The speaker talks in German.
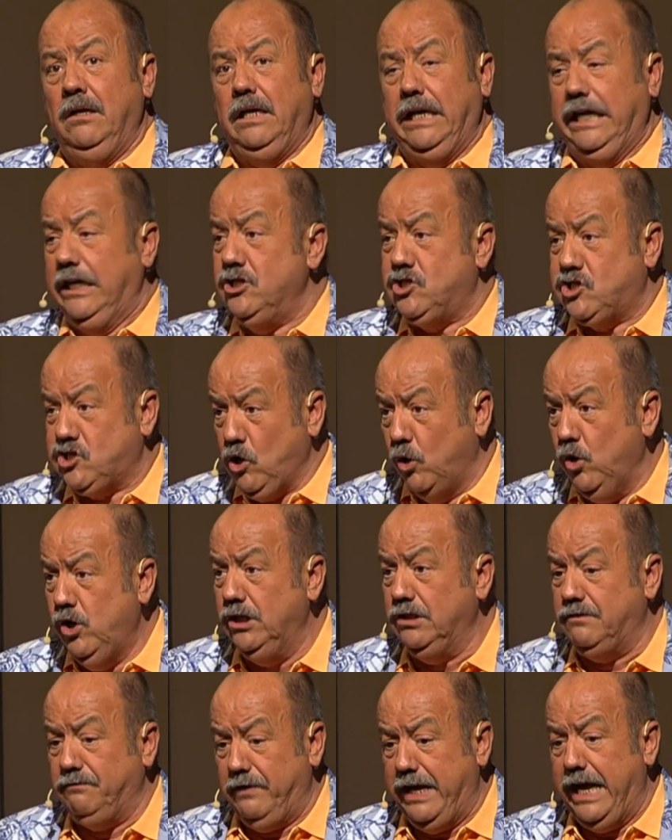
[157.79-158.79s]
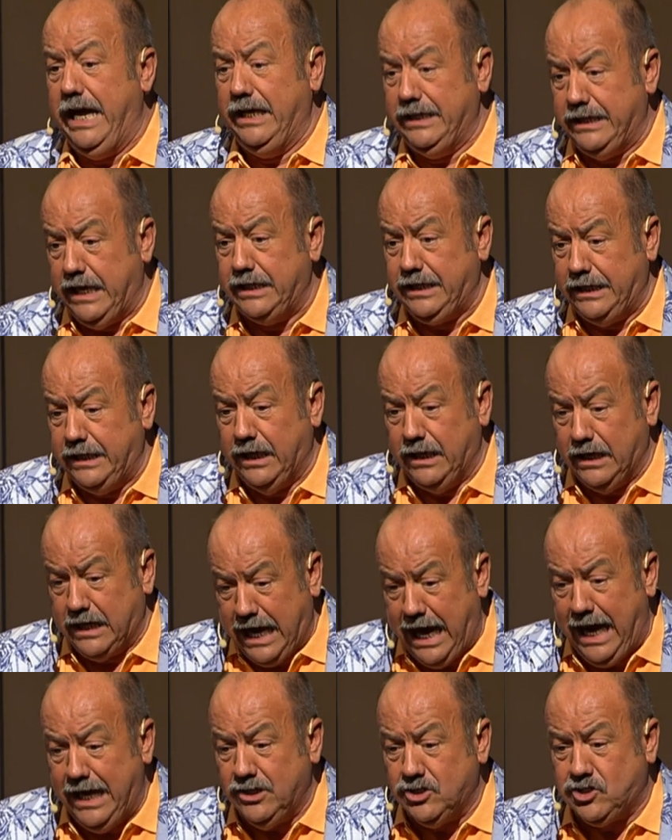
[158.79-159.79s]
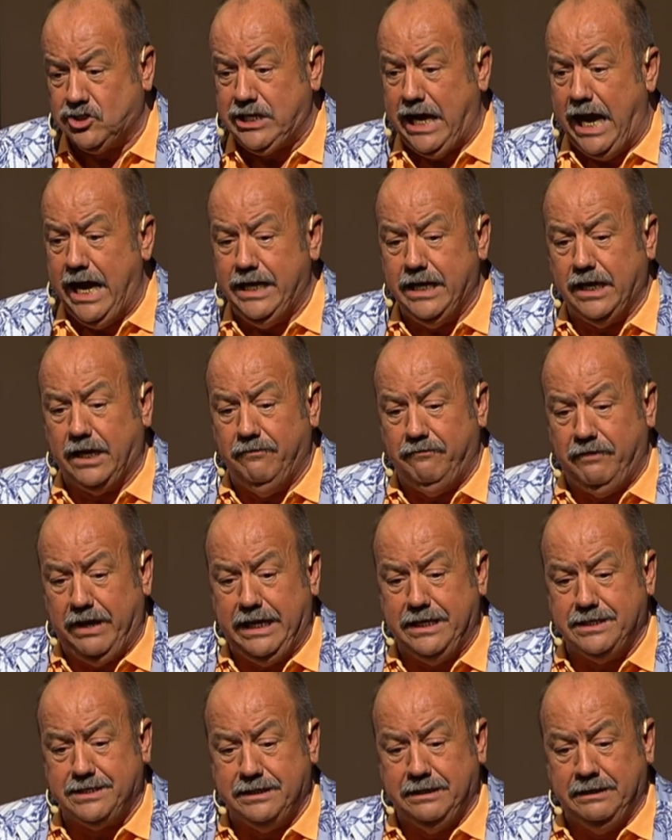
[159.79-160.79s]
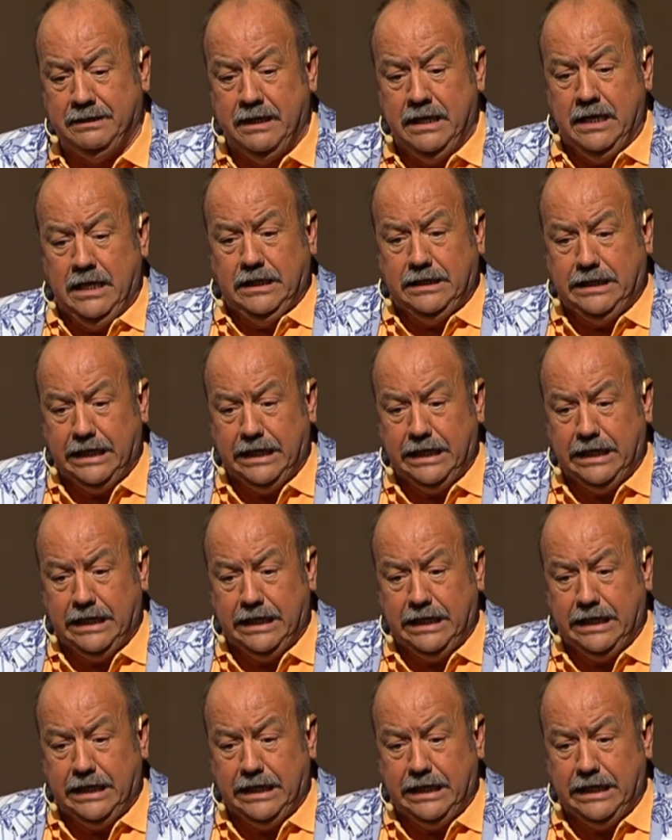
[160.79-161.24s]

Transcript: In Schuld wären das ihre Gallensteine gewesen,